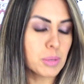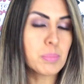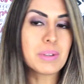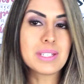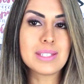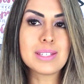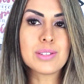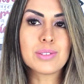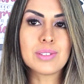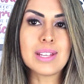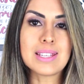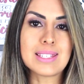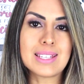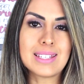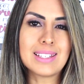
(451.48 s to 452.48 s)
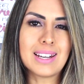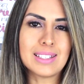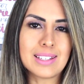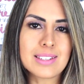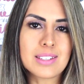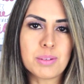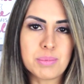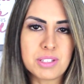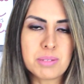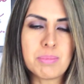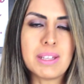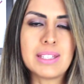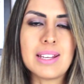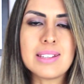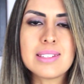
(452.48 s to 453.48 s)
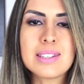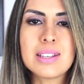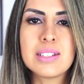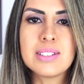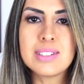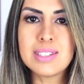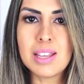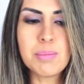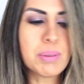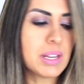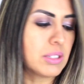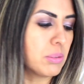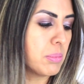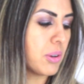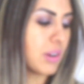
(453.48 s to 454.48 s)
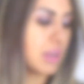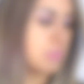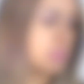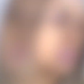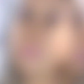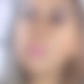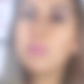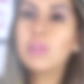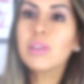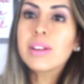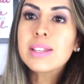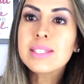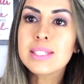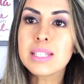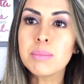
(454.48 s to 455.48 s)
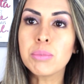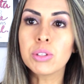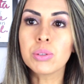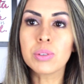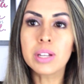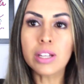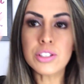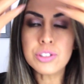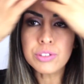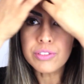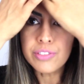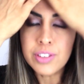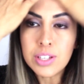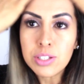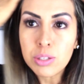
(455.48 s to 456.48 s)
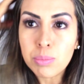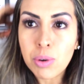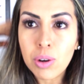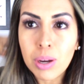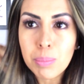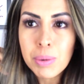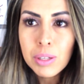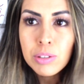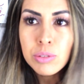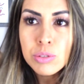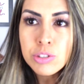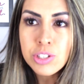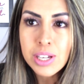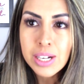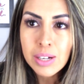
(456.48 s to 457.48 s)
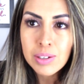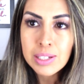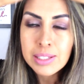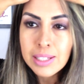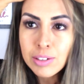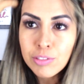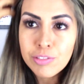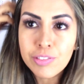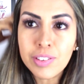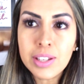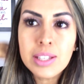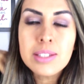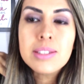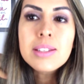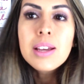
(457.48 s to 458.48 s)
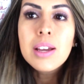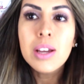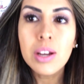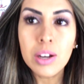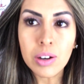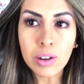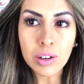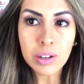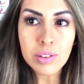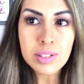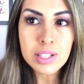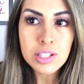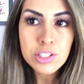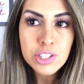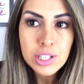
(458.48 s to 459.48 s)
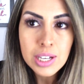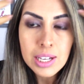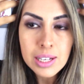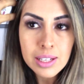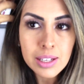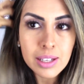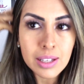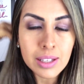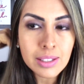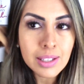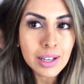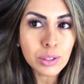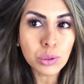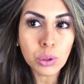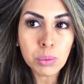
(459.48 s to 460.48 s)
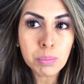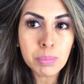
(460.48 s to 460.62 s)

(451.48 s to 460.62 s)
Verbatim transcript: Eu preciso dessa hidratação, preciso matar a sede sempre aí do meu cabelo. Uma melhora assim muito grande no frizz. O meu cabelo no geral ele tem um frizz Ó, eu senti que ele hidratou